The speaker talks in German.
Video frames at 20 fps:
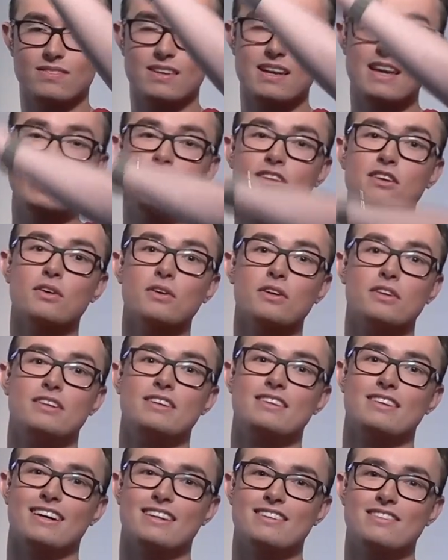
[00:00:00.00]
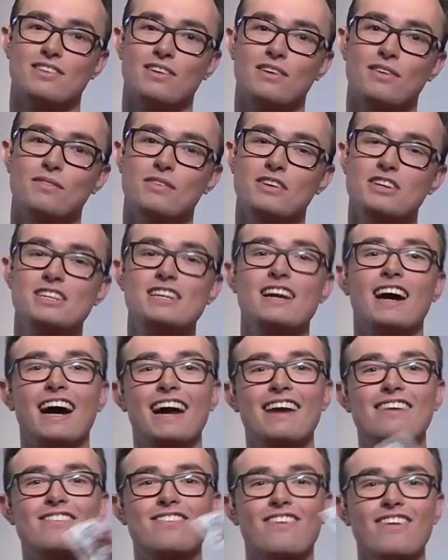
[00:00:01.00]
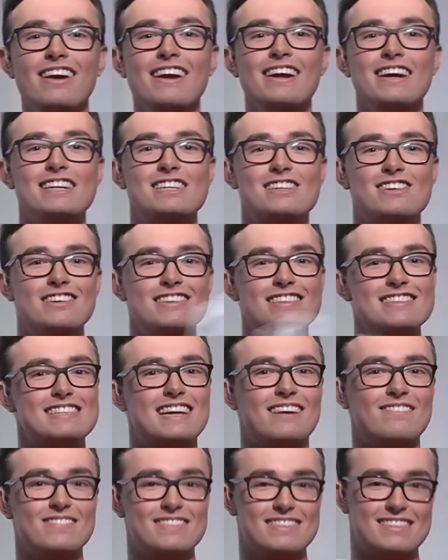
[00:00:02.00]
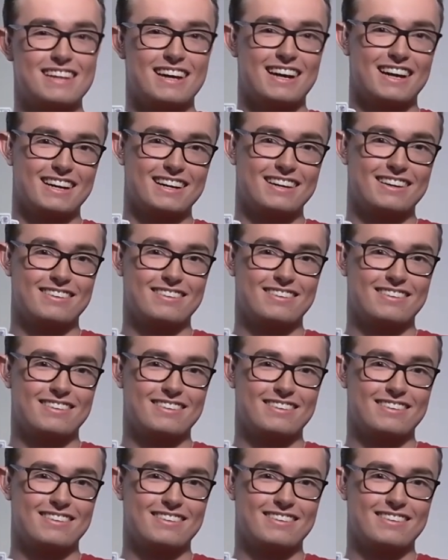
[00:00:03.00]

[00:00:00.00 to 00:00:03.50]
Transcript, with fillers: Ich drücke dich ganz doll und wünsche dir einen wunderschönen Samstag.